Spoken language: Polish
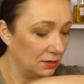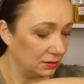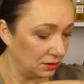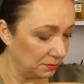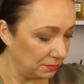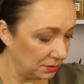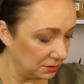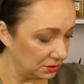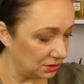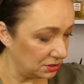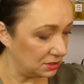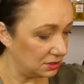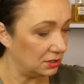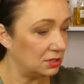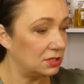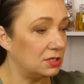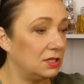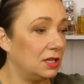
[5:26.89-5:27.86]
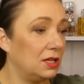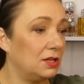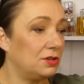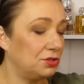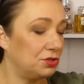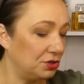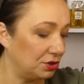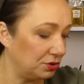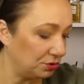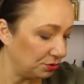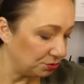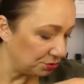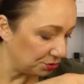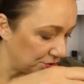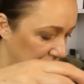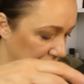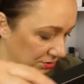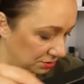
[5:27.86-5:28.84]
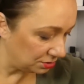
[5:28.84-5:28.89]
To będzie z tych starszych, to
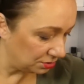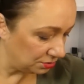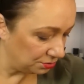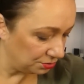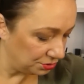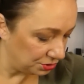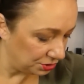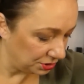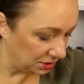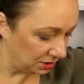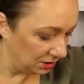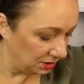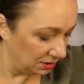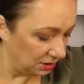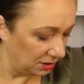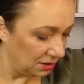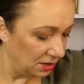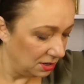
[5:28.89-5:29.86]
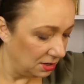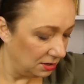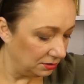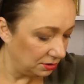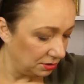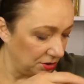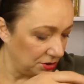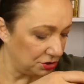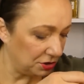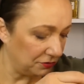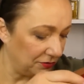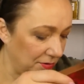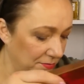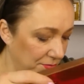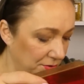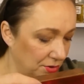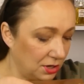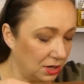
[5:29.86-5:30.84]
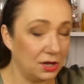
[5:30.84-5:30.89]
już jest Gucci Guilty. To jeszcze
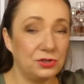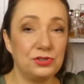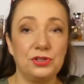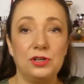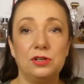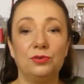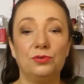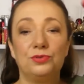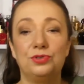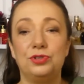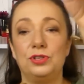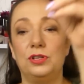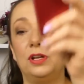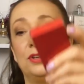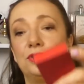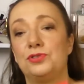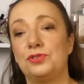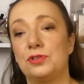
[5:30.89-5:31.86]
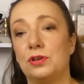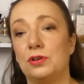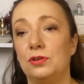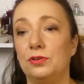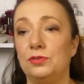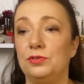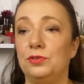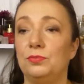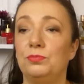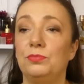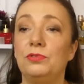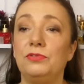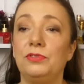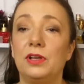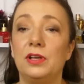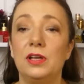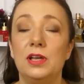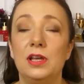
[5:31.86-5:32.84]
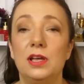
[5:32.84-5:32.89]
Wam pokażę Gucci Rush, skoro o nim
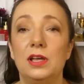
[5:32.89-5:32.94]
mówię.